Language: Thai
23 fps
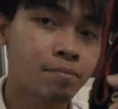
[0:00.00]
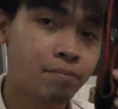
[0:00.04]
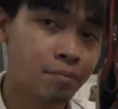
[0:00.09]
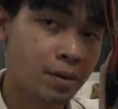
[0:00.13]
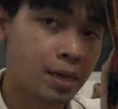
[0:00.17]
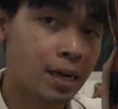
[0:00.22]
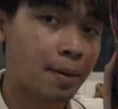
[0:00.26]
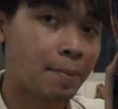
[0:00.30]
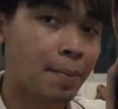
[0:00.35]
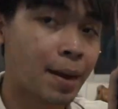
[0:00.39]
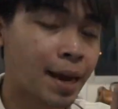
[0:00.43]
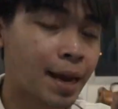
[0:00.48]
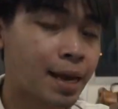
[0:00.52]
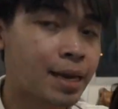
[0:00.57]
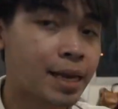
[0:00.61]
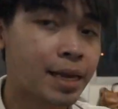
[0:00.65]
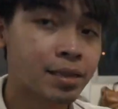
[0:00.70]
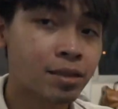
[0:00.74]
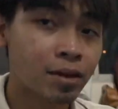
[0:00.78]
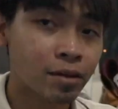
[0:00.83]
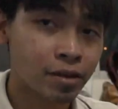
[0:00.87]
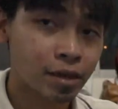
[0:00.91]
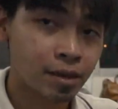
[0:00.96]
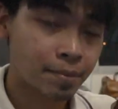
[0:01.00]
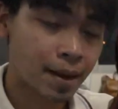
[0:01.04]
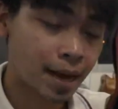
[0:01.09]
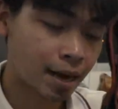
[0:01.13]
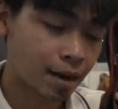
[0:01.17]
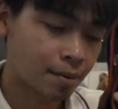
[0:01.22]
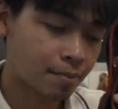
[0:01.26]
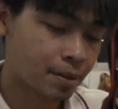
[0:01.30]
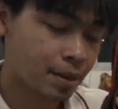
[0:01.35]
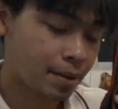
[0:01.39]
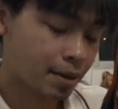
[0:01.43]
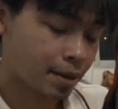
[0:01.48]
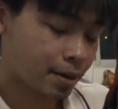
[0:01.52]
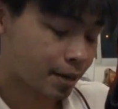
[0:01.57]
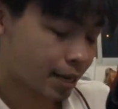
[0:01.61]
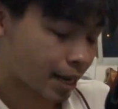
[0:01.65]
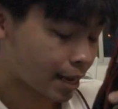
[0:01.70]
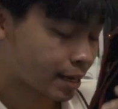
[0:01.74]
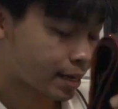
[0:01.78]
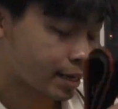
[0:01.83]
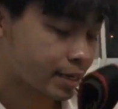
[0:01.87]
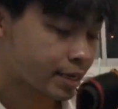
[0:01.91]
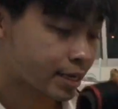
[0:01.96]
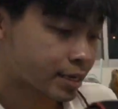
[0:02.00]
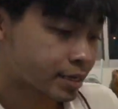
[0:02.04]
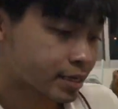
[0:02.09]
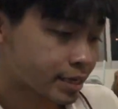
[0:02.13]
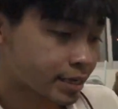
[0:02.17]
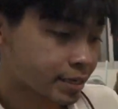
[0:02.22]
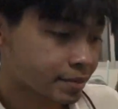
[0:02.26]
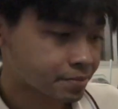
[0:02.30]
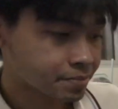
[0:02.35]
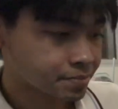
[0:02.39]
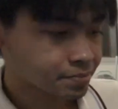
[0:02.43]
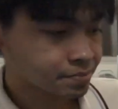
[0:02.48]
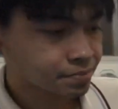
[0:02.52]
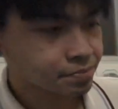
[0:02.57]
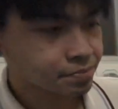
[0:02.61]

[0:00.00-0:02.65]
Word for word: เหลือมาแค่นี้ตอนซื้อมาก็มีแค่นี้จริง ๆ